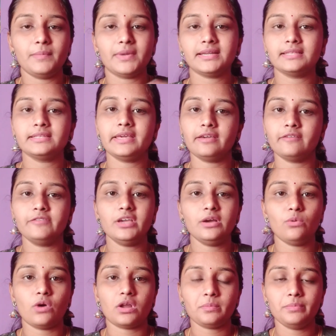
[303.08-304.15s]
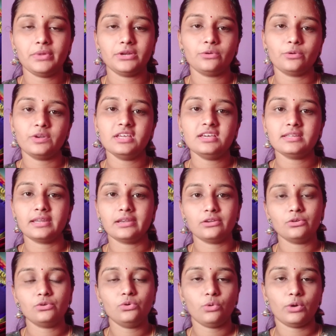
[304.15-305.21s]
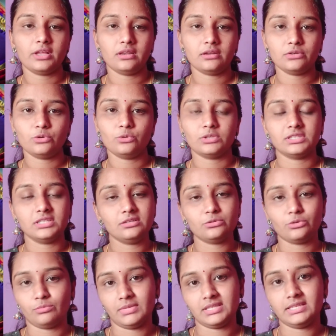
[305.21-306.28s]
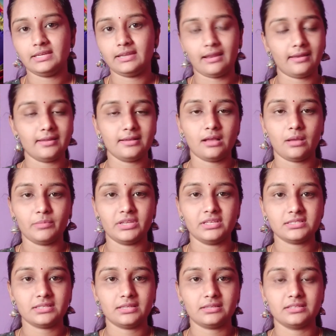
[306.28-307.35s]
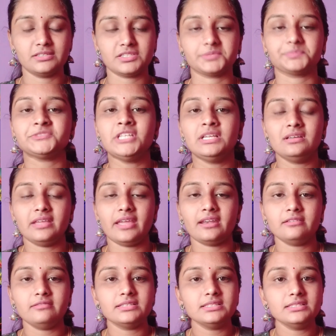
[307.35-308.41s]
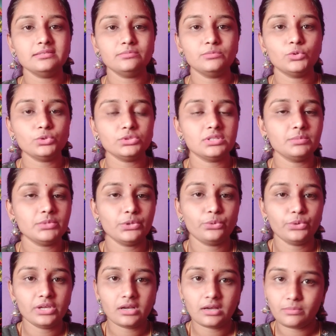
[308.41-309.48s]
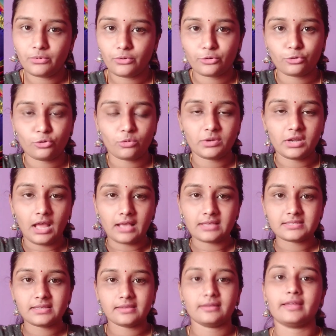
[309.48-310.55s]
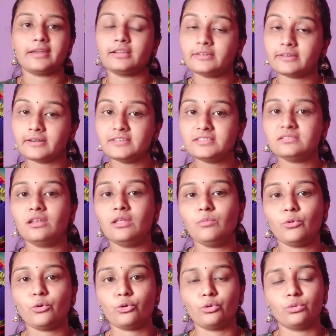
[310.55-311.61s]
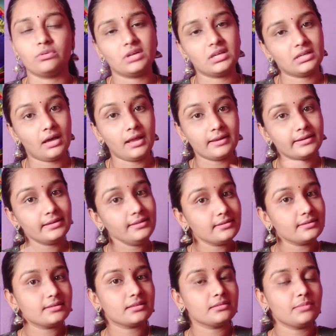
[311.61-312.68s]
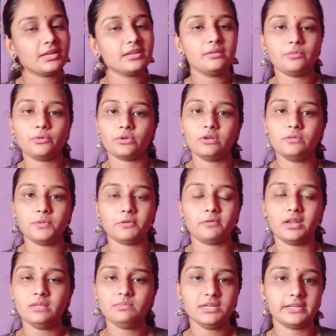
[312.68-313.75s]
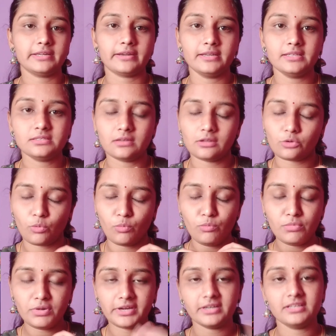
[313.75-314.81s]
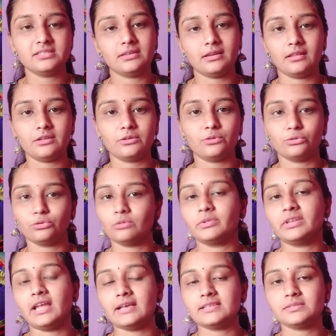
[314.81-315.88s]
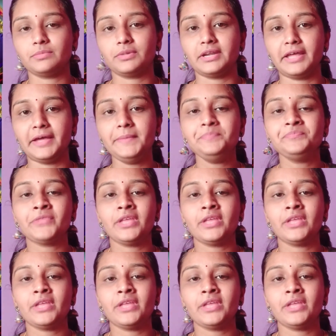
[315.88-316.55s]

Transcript: பட் அது ஹெவியாக ஒர்க் பண்ணோடனே ரெட்டுக்கும் வயலட்டுக்கும் வந்து அது ஒரு மாதிரி நல்ல காம்பினேஷனாக இருந்துச்சு எனக்கு வந்து மூத்தம் யூனிக்காக போடணும் அப்படின்னு ஆசையே இல்லை எனக்கு ட்ரெடிஷ்னலாக போடணும் ஆல்ரெடி இருக்கிறது மாதிரியே போட்டாலும் பரவாயில்ல பட் ட்ரெடிஷ்னலாக ரொம்ப ட்ரெடிஷ்னலாக இருக்கணும் அப்படின்னு ஆசைப்பட்டேன்